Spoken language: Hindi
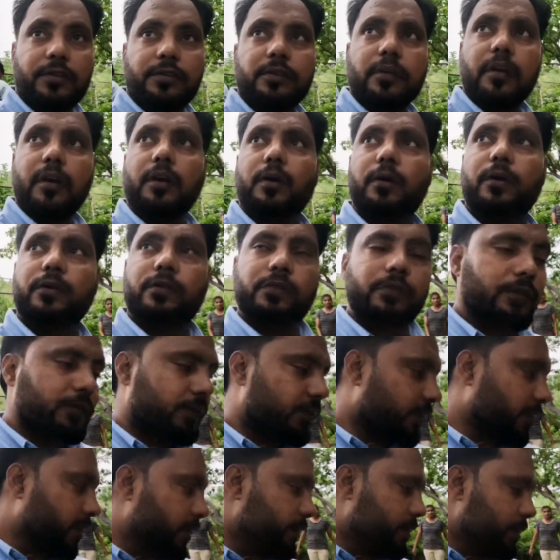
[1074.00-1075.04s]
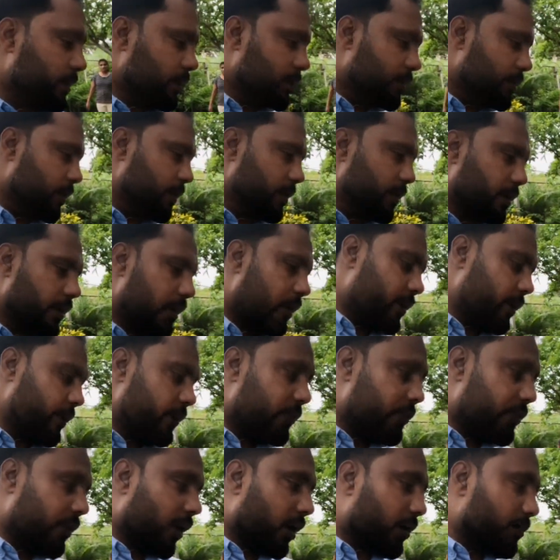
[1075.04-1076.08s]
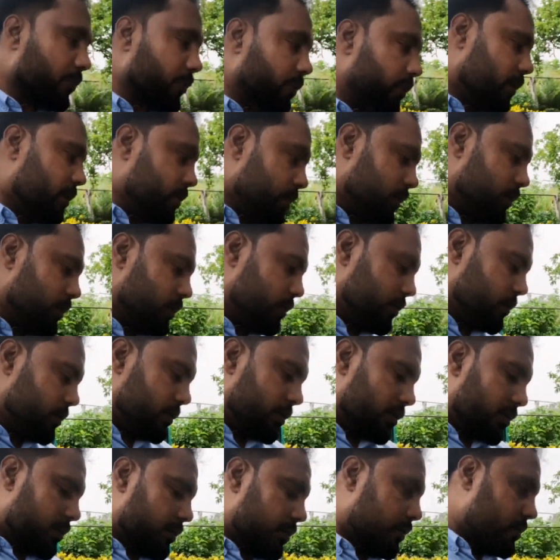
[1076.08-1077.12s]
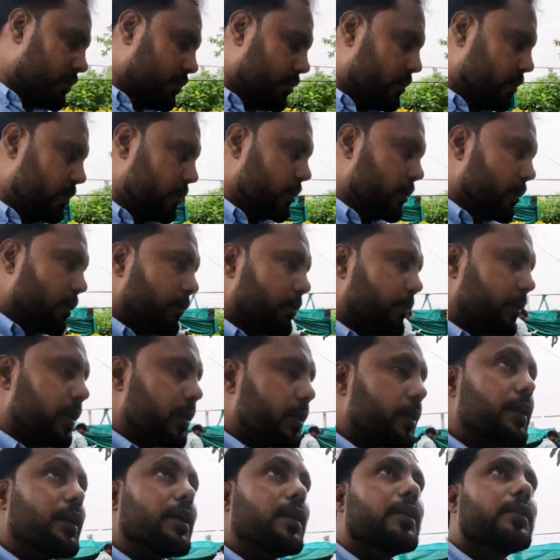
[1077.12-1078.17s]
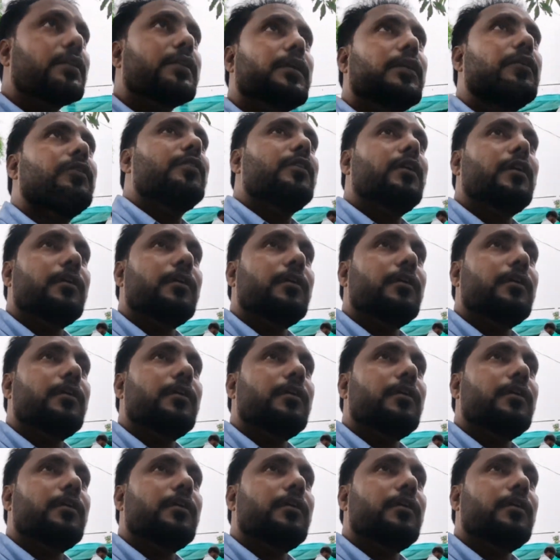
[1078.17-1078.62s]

किसका और सीज़न आजकल चल रहा है जामुन का यहाँ पे एक दरख्त है